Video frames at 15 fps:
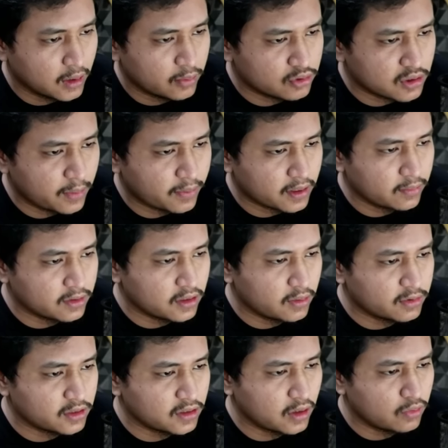Keputusan lapak gaming
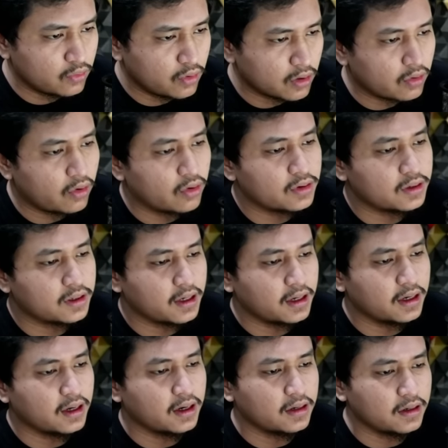tidak bisa diganggu God.
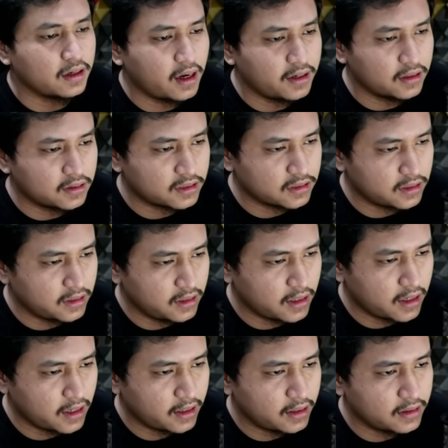Oke, ini hadiah yang
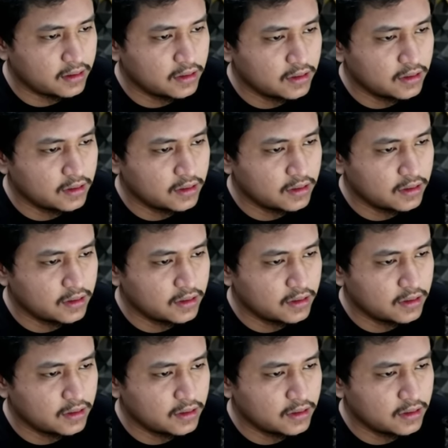tersedia ya.